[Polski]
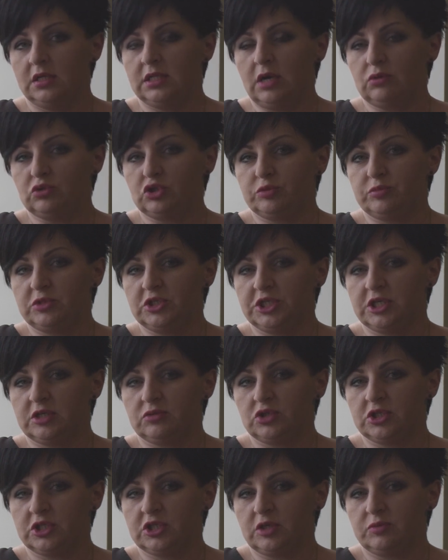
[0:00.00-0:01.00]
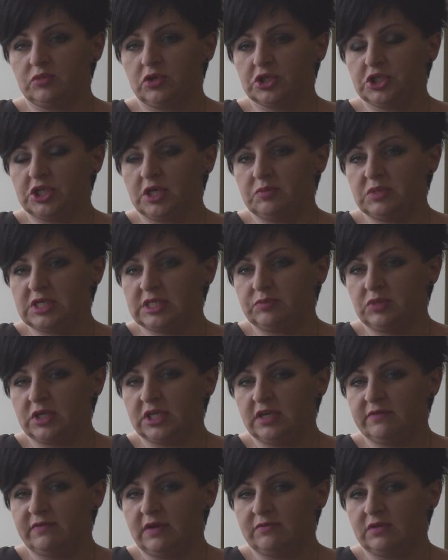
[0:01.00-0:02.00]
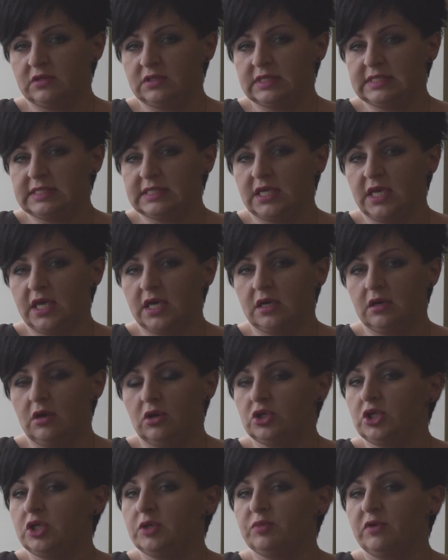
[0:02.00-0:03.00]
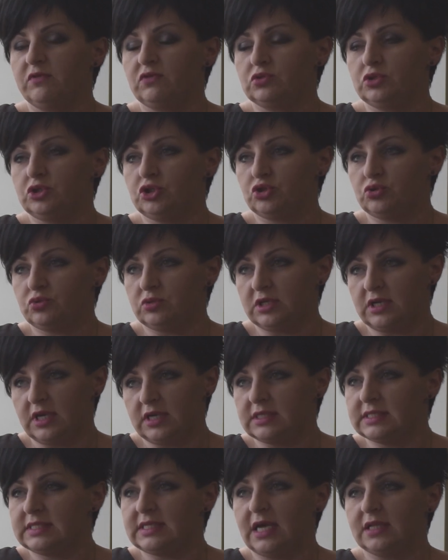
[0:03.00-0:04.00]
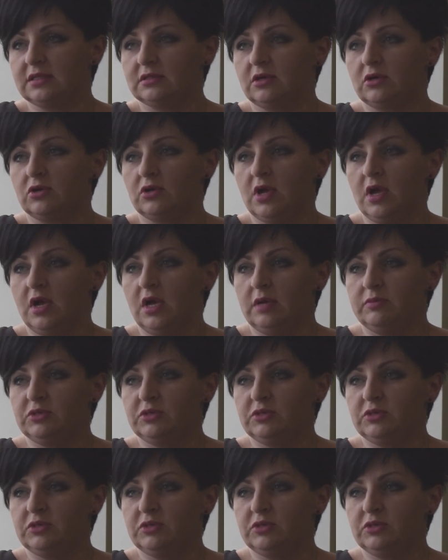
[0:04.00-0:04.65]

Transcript: Nauczmy się żyć obok siebie Zbigniewa Wodeckiego i Powrócisz tu i Ireny Santor.